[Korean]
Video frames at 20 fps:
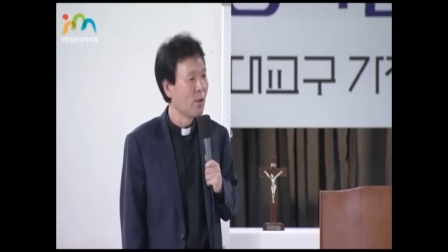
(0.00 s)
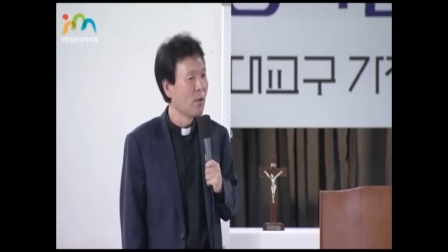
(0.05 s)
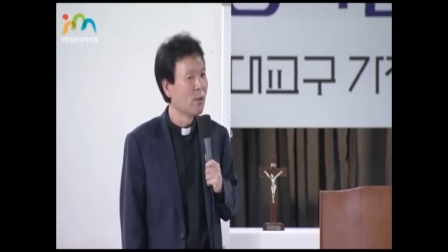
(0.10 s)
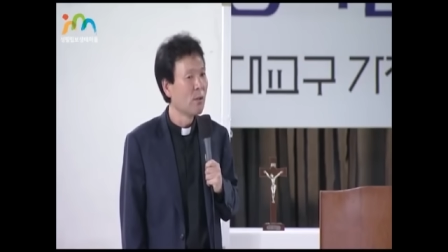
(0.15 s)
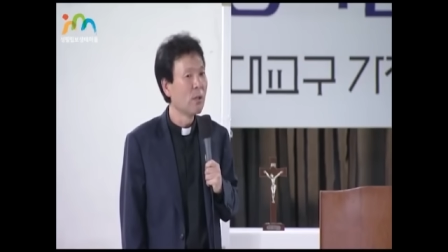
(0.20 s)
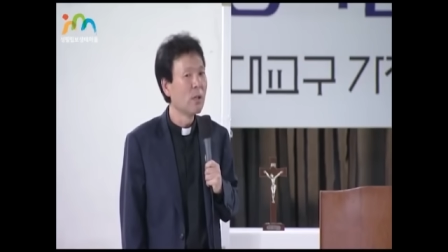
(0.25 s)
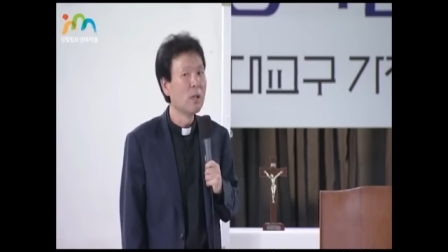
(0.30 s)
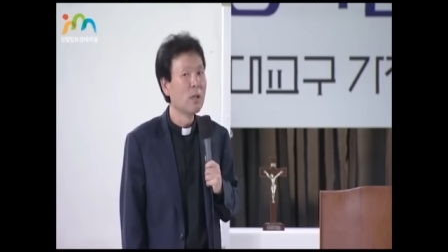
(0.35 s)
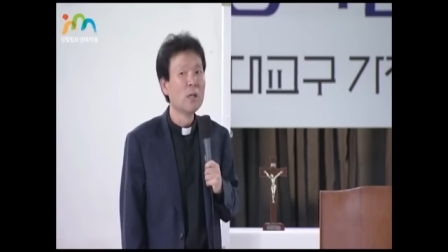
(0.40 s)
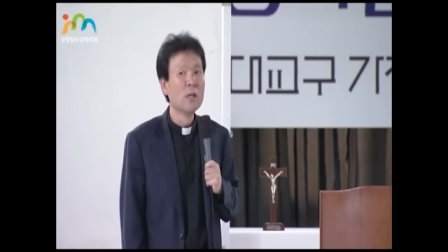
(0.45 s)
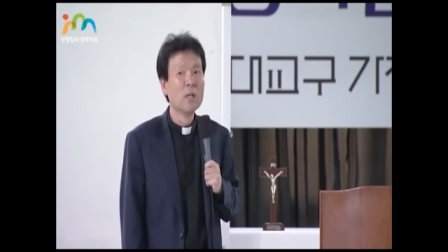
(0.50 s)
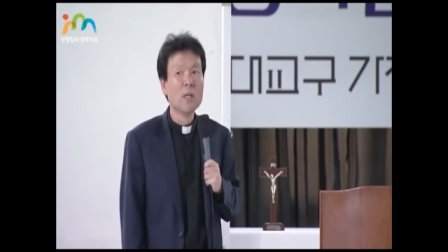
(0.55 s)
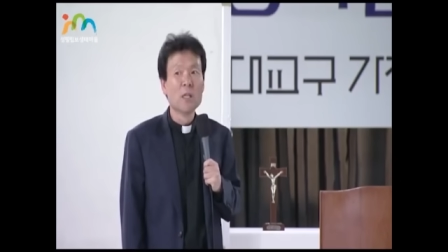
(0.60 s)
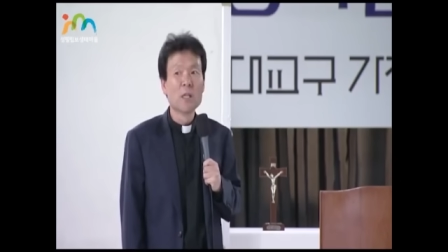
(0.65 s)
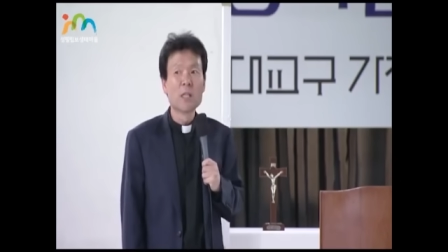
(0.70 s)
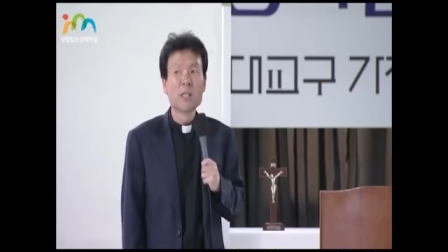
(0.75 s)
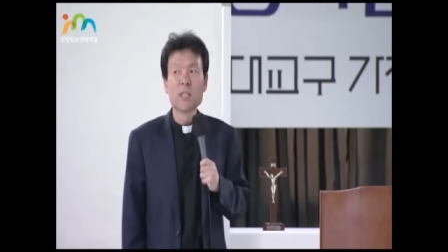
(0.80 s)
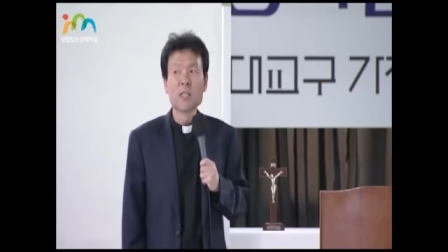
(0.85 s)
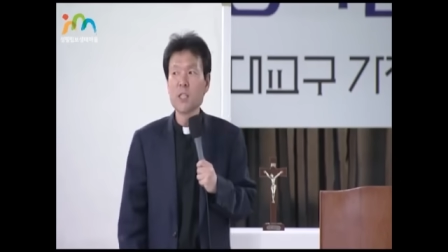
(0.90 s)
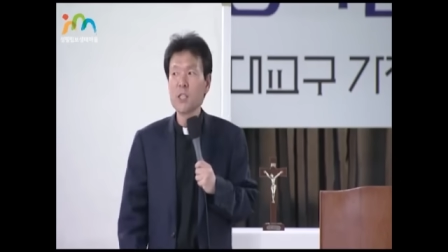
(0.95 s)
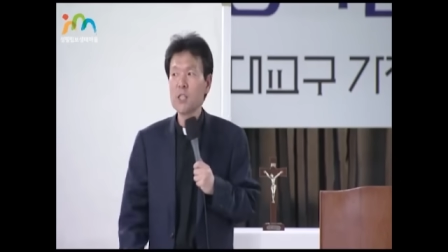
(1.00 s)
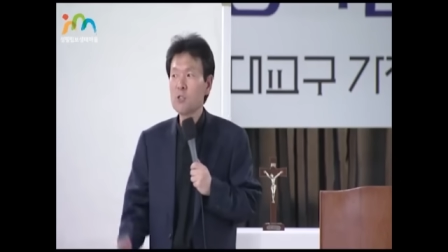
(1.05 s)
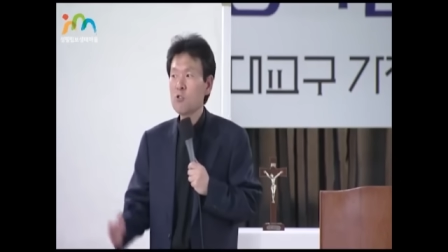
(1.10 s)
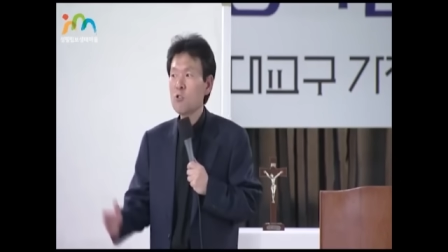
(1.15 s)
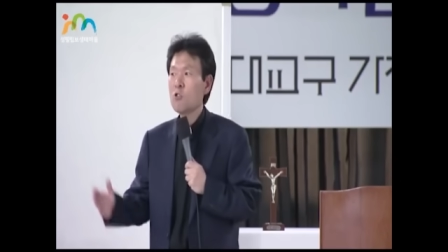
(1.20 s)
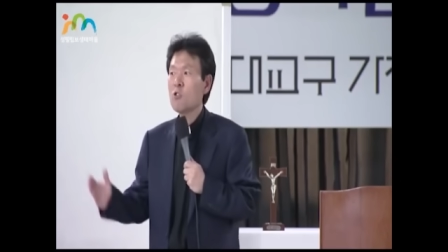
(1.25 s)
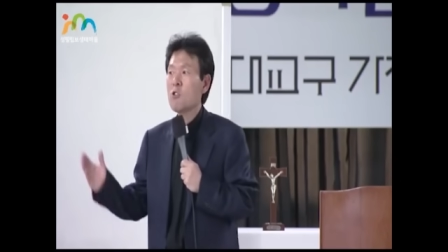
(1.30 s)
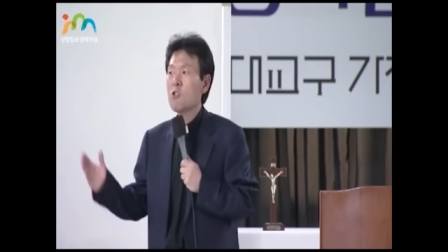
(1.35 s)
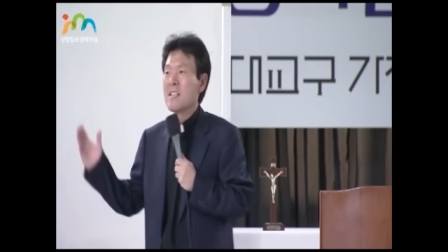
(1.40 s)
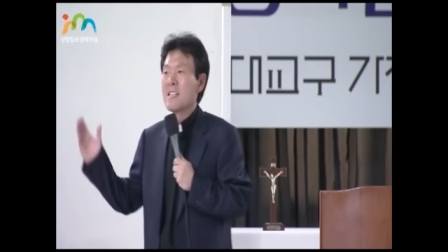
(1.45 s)
예.
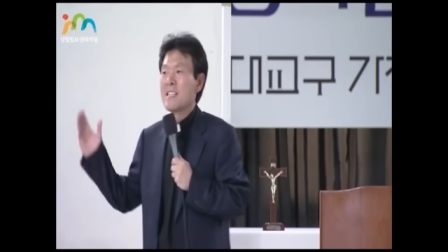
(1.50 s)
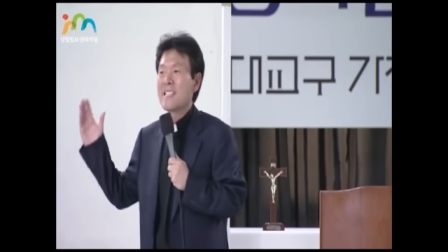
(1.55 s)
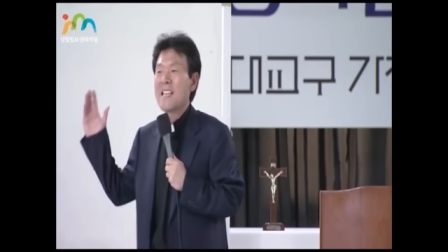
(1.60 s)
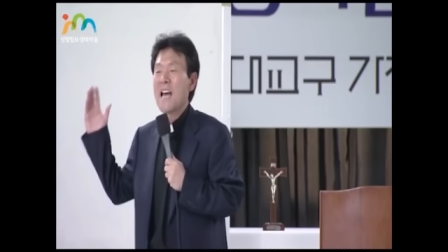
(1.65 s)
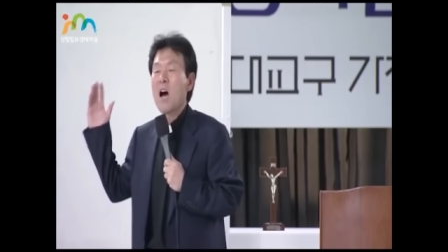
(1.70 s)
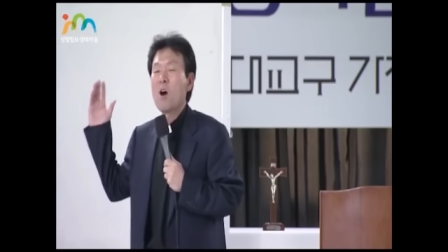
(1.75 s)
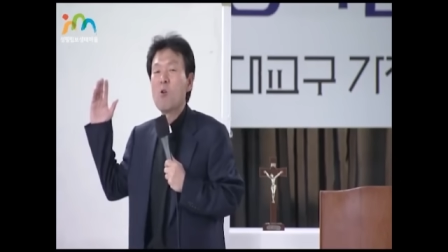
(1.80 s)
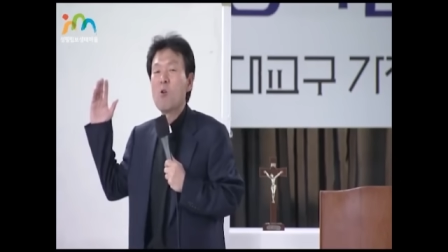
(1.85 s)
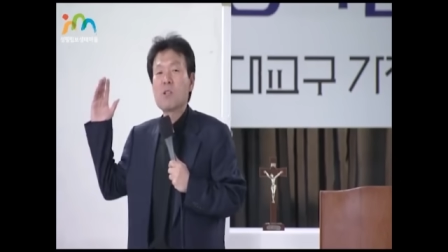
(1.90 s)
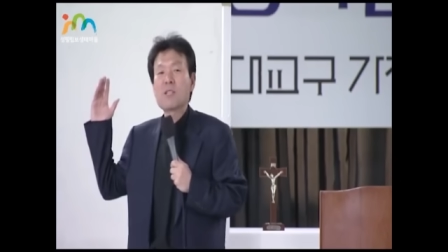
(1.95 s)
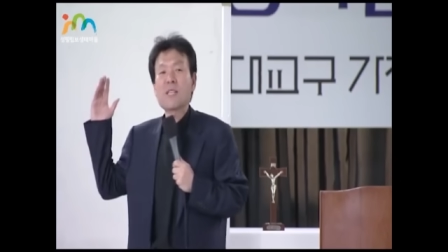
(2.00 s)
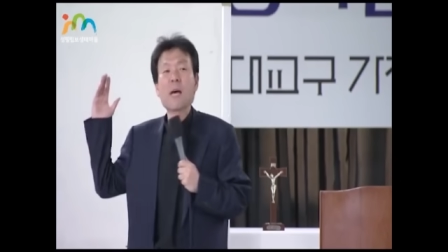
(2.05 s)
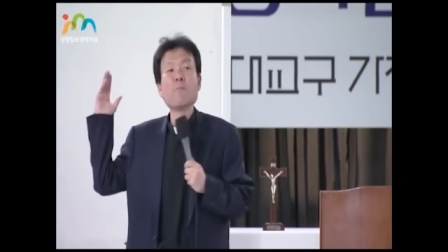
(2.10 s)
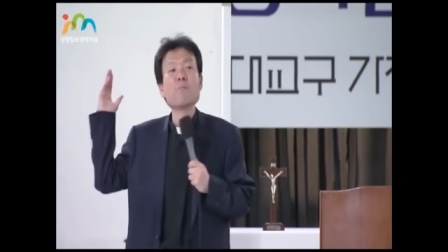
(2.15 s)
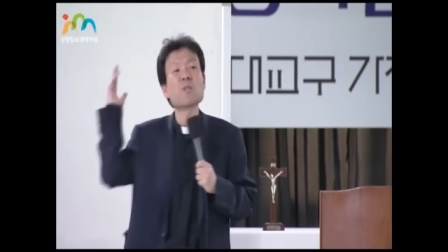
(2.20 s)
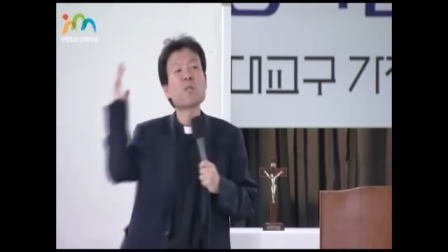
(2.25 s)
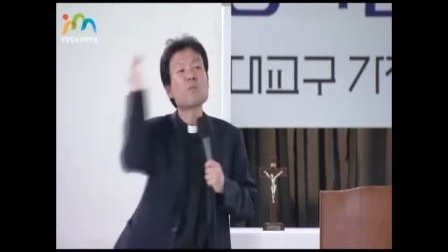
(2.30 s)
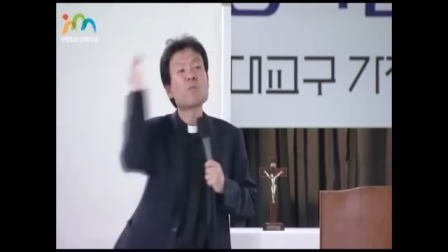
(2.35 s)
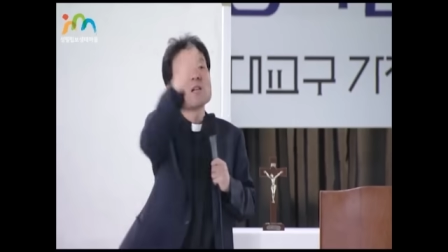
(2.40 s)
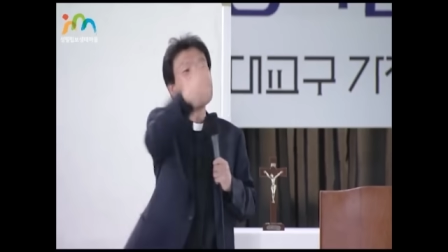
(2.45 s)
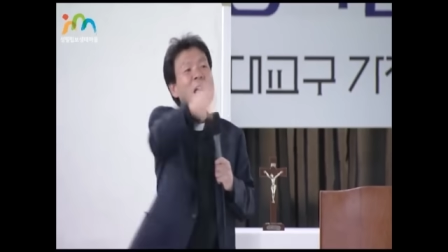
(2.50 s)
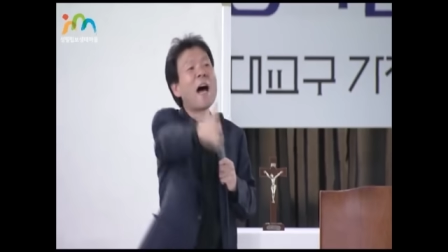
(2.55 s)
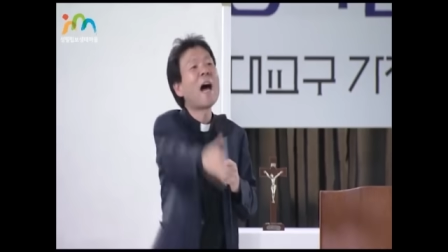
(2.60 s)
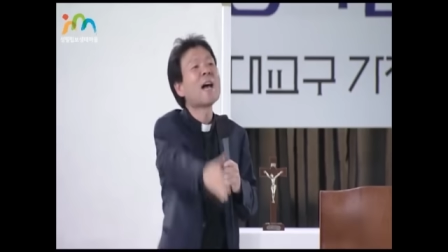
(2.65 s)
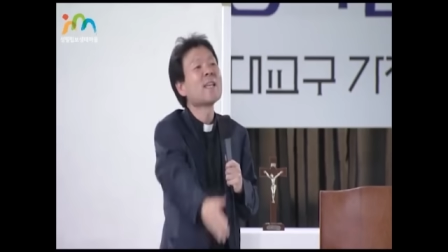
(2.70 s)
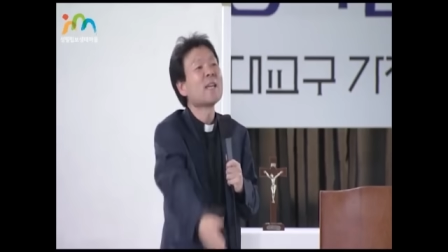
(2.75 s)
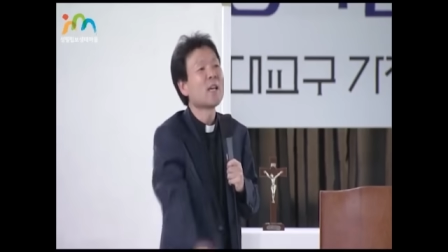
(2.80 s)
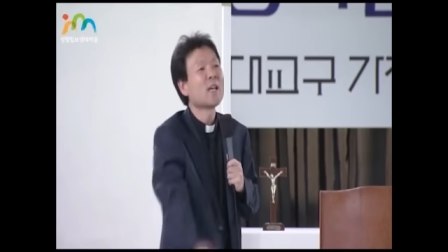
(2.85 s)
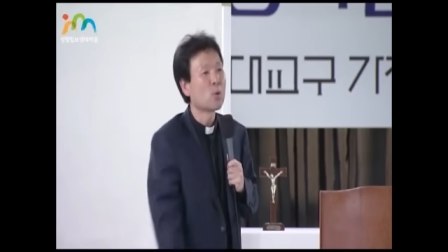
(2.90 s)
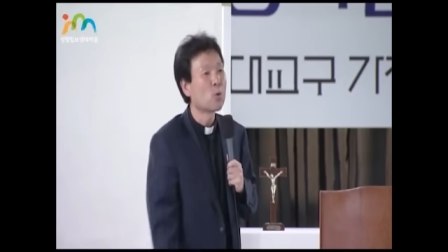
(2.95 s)
그리고 4월 30일
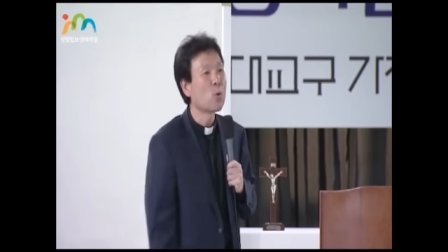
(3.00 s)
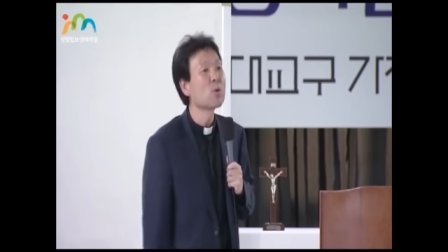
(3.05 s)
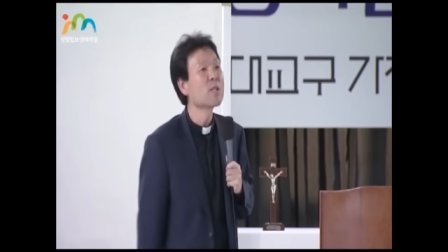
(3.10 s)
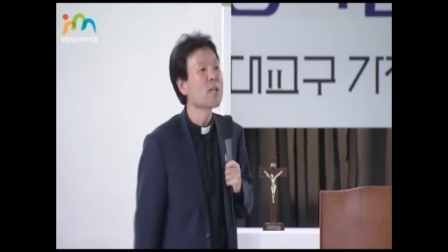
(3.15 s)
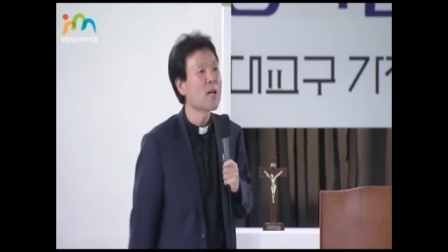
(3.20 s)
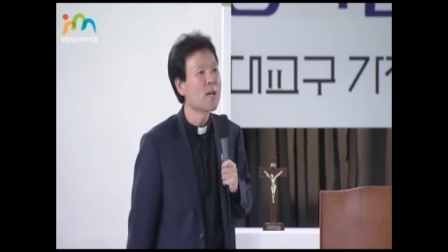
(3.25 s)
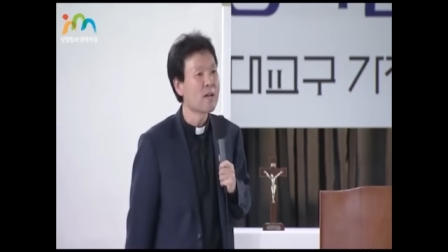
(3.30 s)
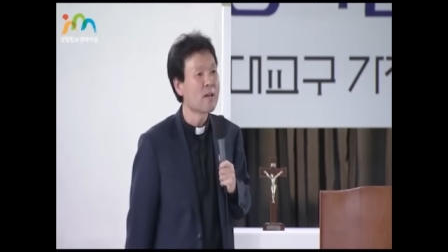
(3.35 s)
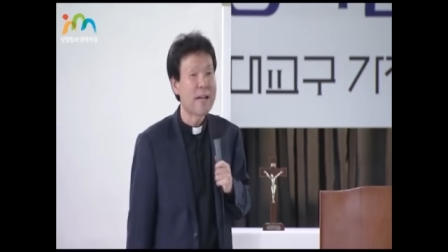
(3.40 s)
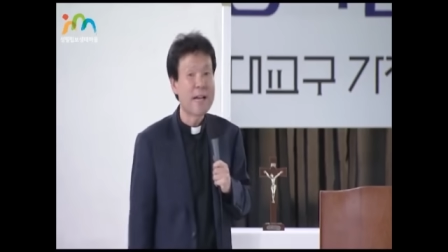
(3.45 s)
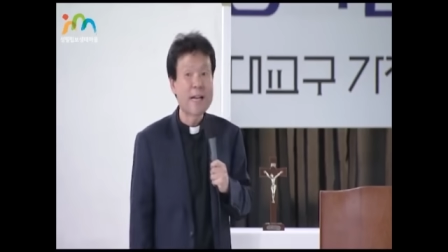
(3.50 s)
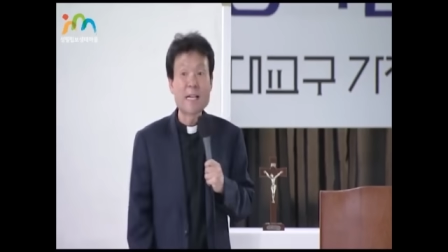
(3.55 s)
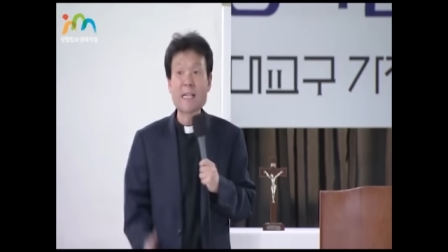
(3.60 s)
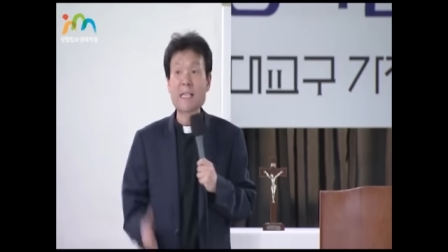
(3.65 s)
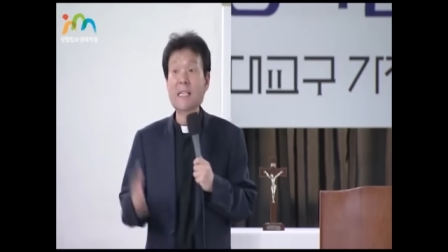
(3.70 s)
한양에 도착을 해.